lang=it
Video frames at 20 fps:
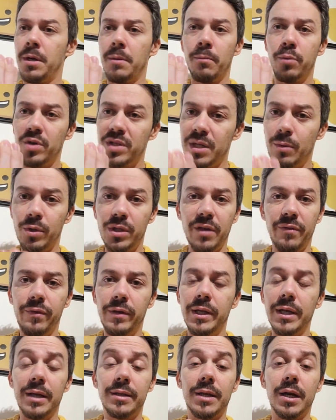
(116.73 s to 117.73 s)
possiamo
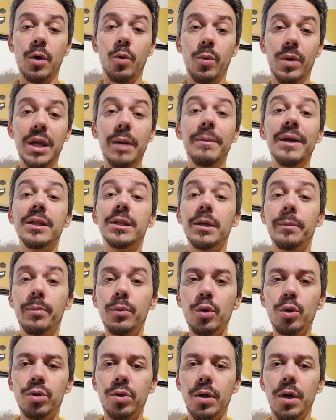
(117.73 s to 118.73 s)
definirla tranquillamente
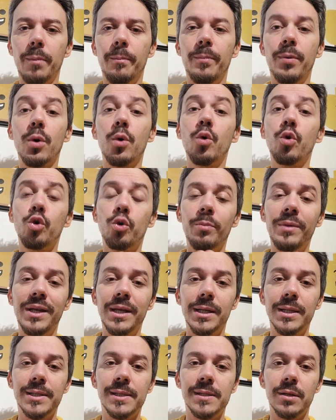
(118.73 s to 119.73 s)
purtroppo
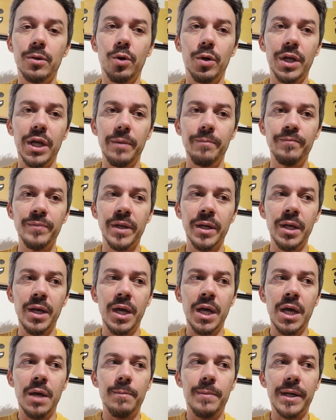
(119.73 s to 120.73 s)
un'umiliazione,
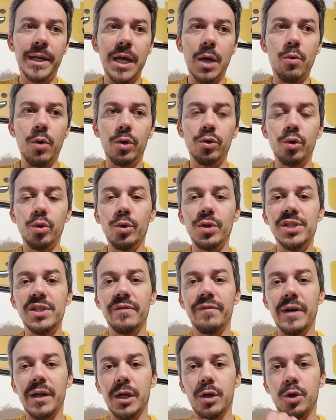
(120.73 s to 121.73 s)
perché quando noi si
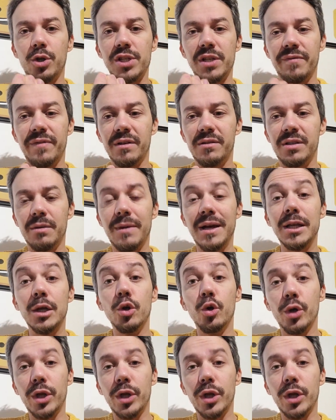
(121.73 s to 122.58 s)
fa le cose fatte male lo